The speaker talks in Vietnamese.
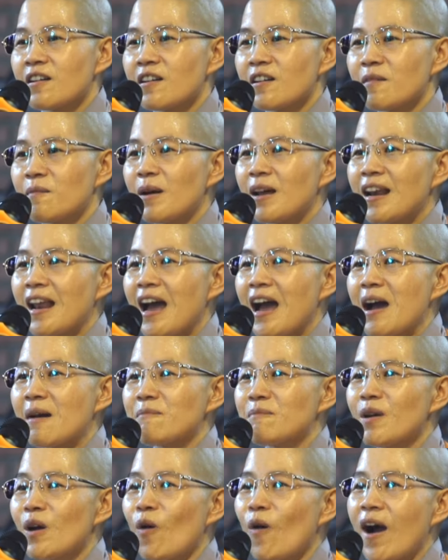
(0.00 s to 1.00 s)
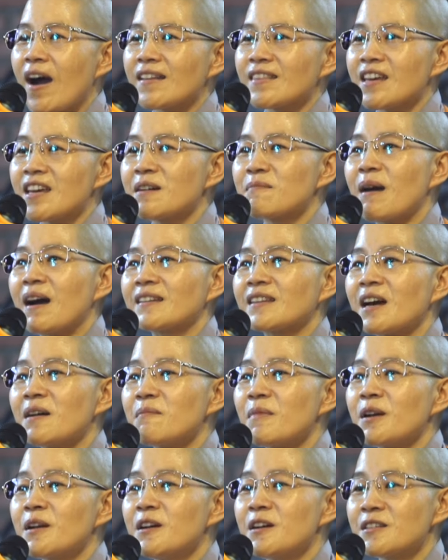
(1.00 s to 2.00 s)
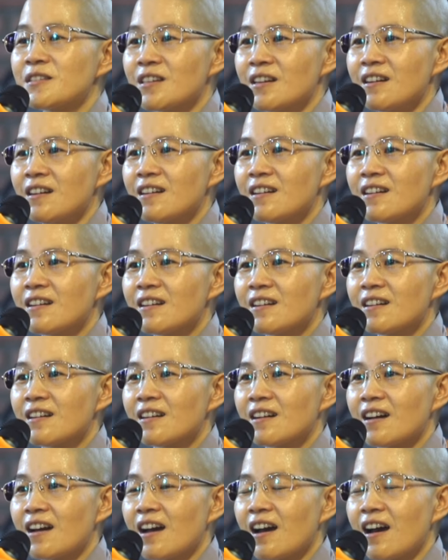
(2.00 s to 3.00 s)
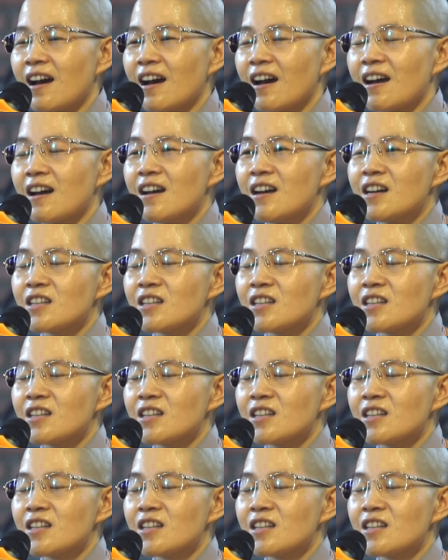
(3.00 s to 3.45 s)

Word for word: mới làm mới hoàn thiện bản thân mình được chứ à,